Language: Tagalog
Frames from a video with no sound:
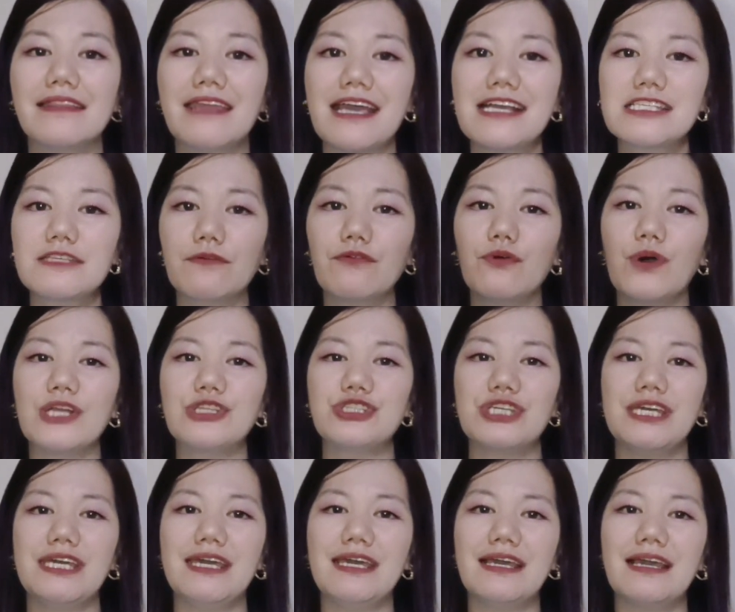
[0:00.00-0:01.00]
Thanks for
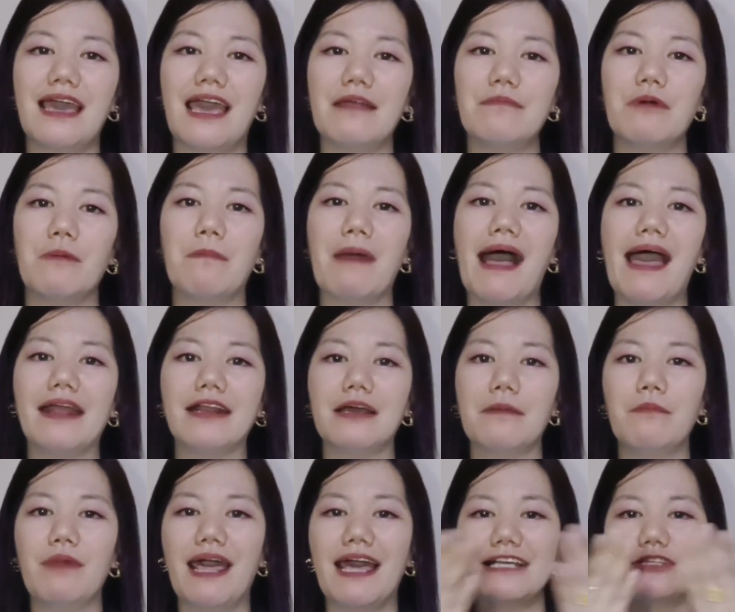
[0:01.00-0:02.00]
watching and bye-bye. and
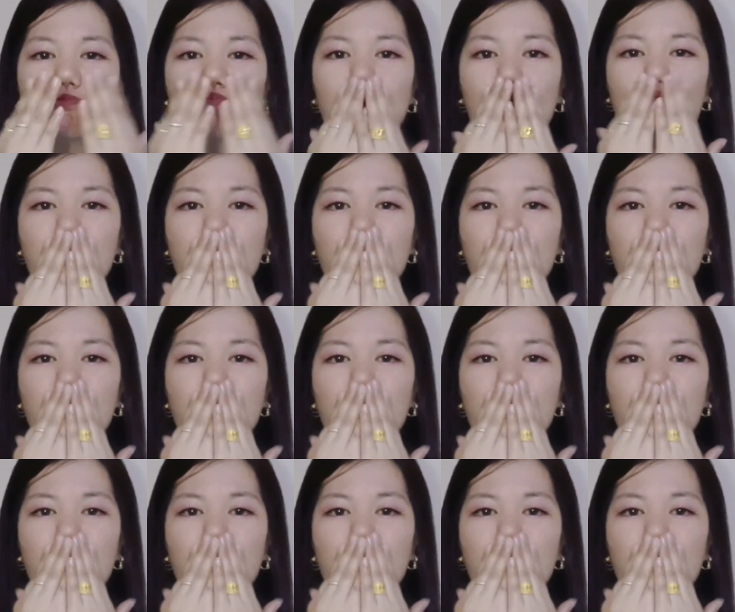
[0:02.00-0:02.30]
God bless.